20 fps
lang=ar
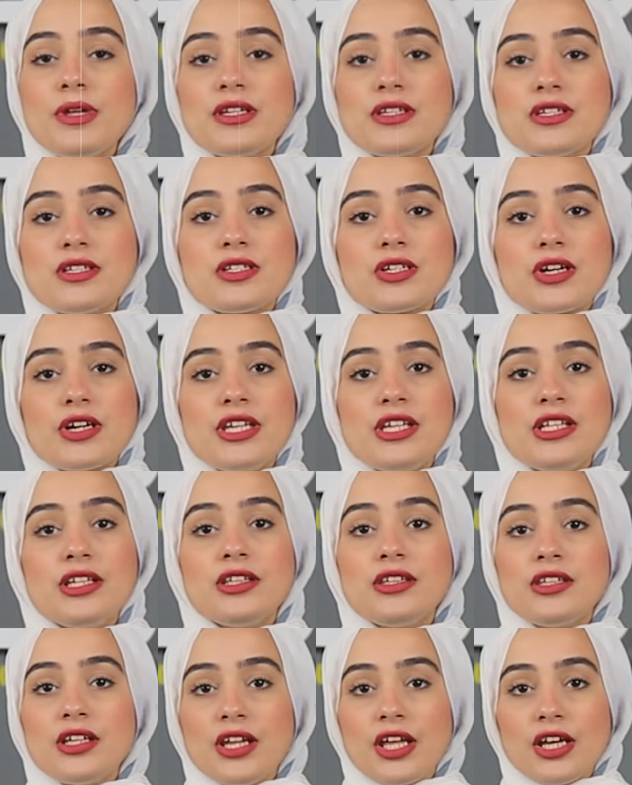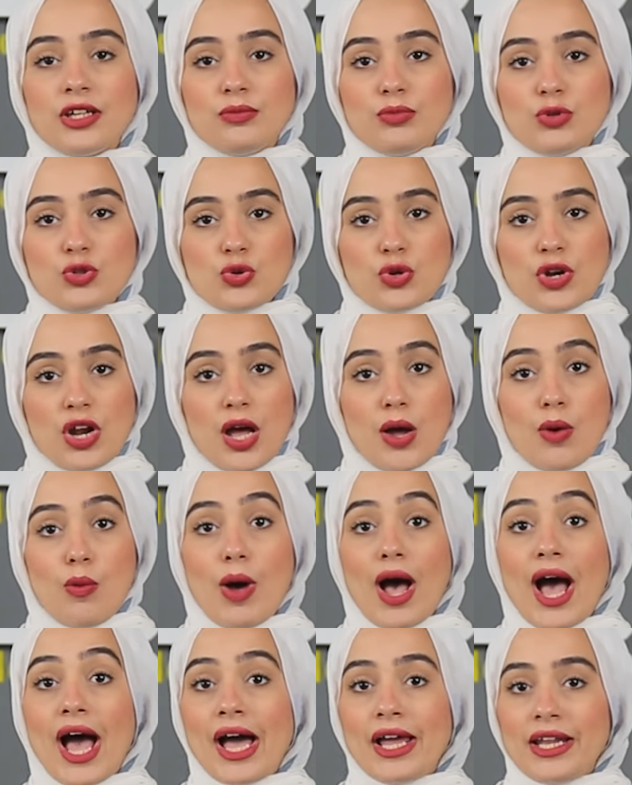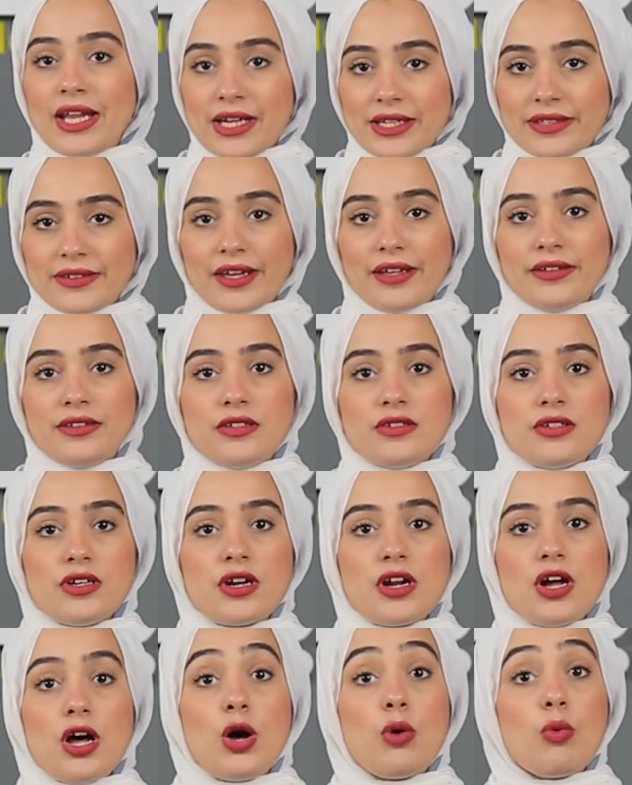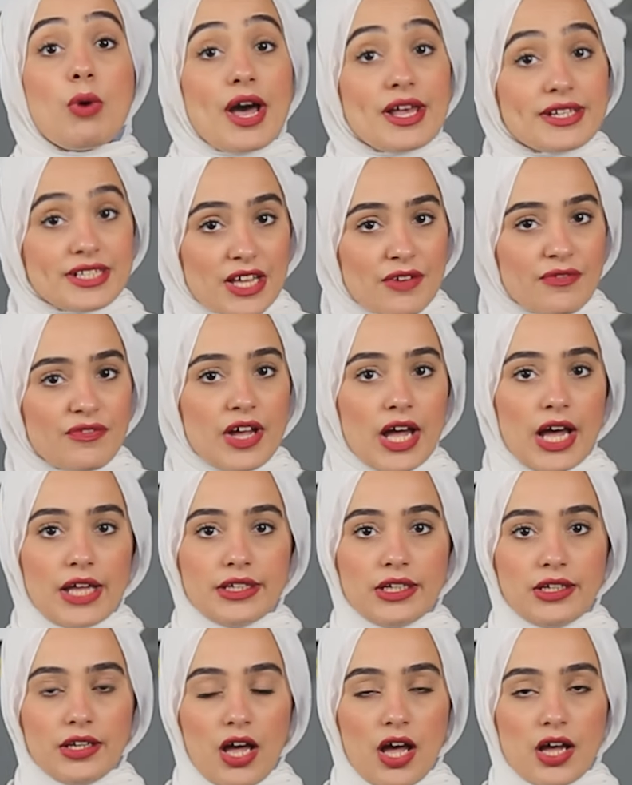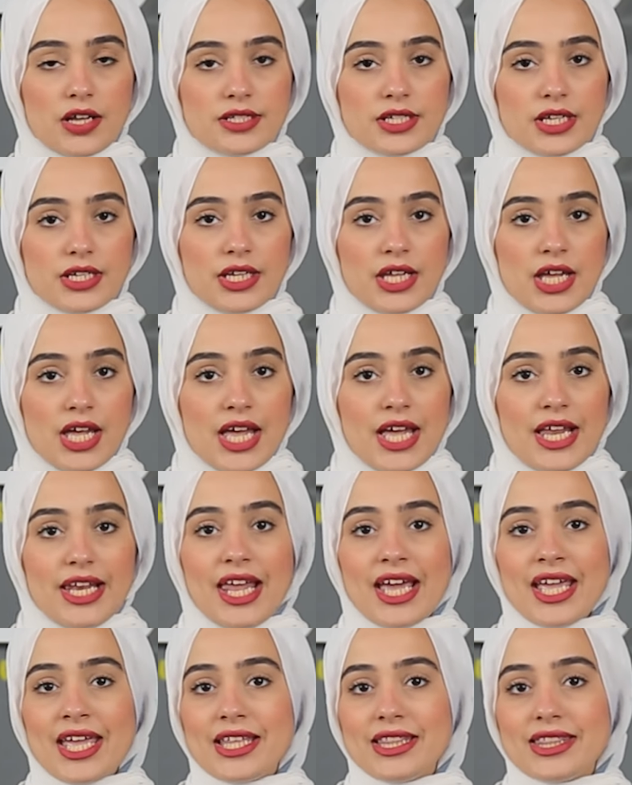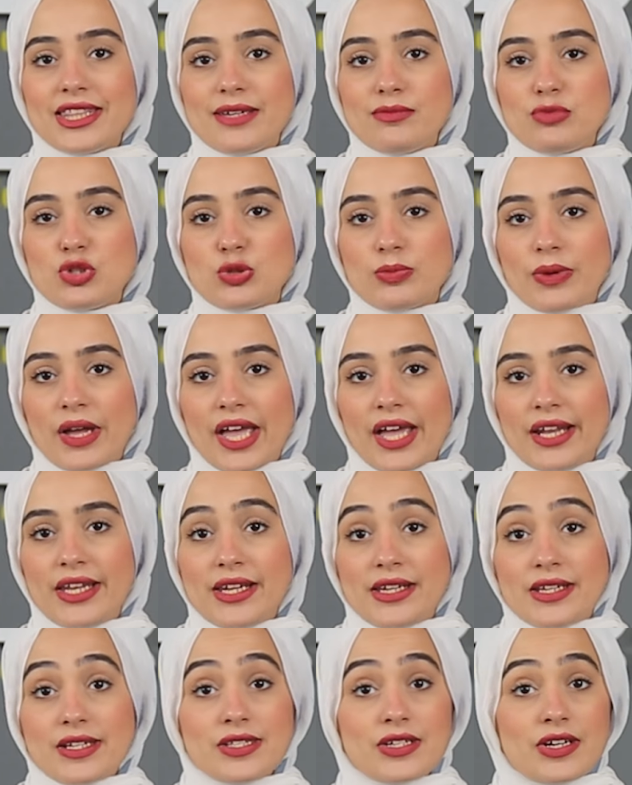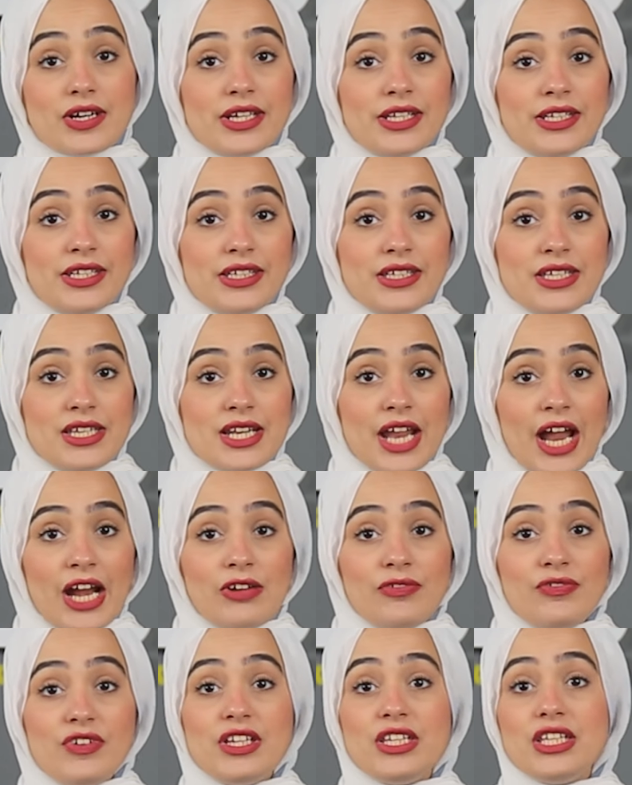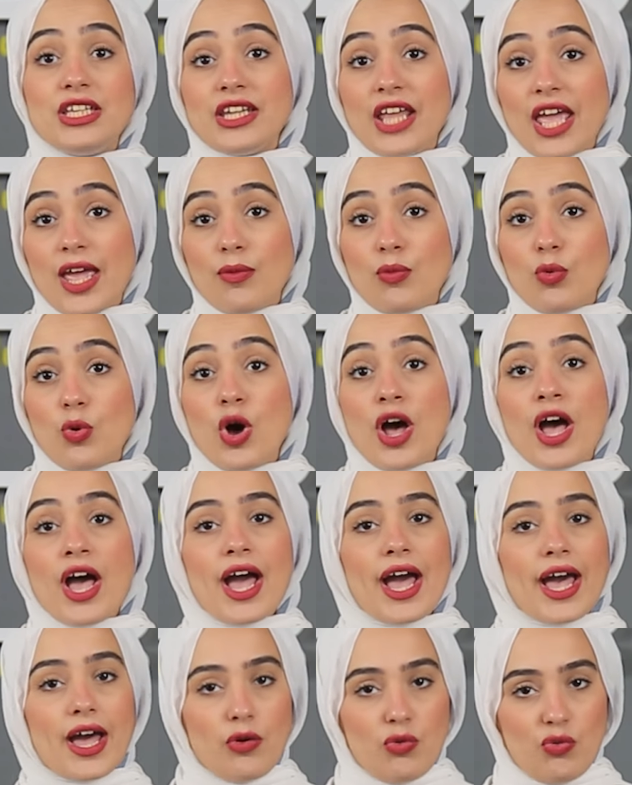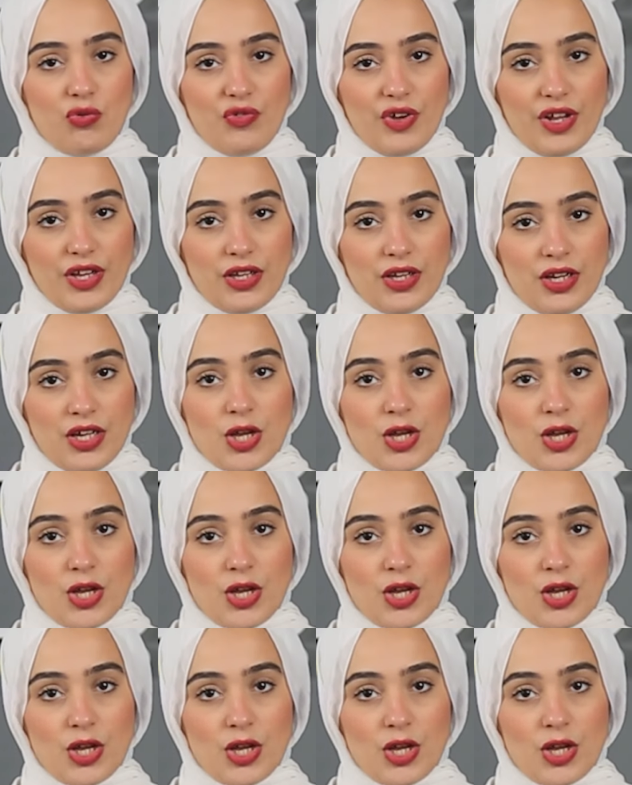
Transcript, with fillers: ان اسرائيل طلعت بسرعه واعلنت اعتذارها واسفها عن اللي حصل لكن ده مش مخلي الإسرائيليين عارفين يناموا خوفا